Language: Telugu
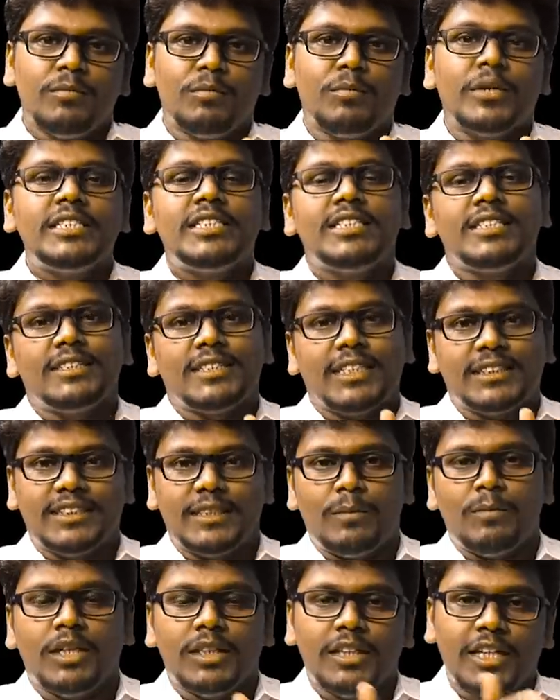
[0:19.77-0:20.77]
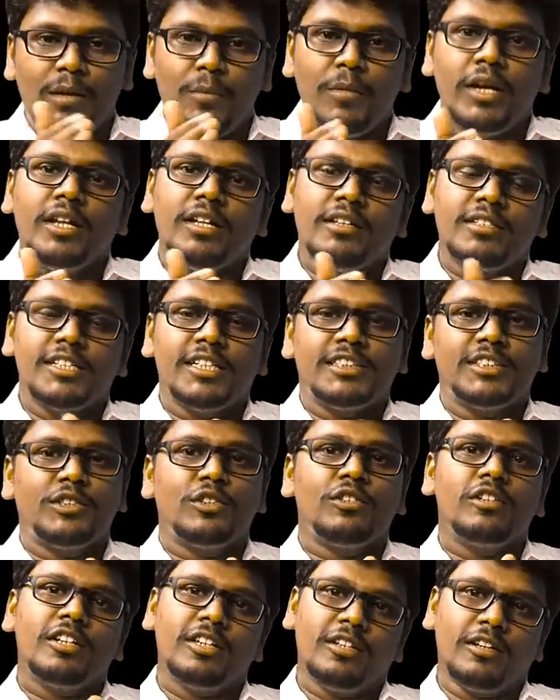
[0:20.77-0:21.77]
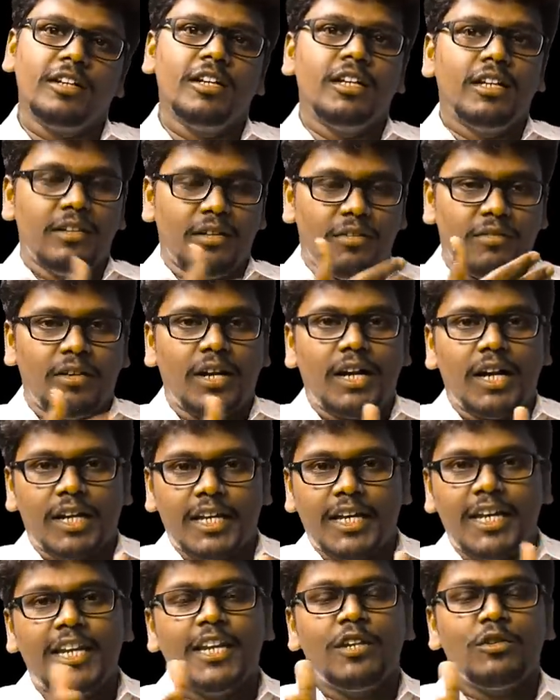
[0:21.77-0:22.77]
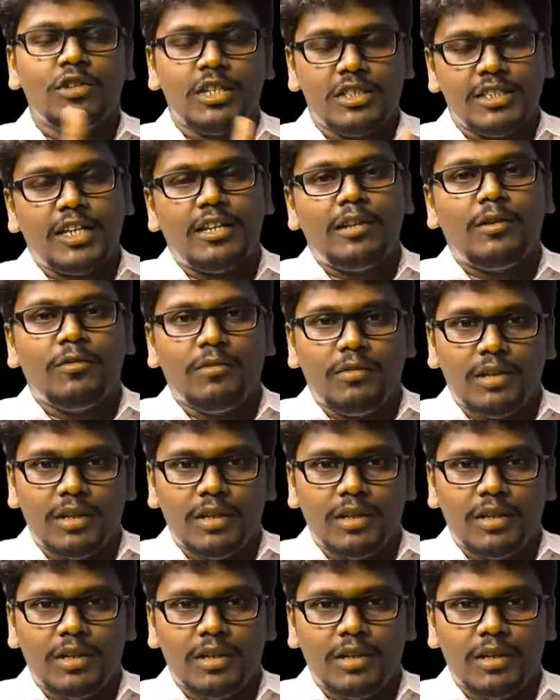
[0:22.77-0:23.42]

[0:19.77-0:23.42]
మంచి సత్సంబంధాలు మెయింటైన్ చేస్తూ ఉంటే వా కెరీర్ కూడా చాలా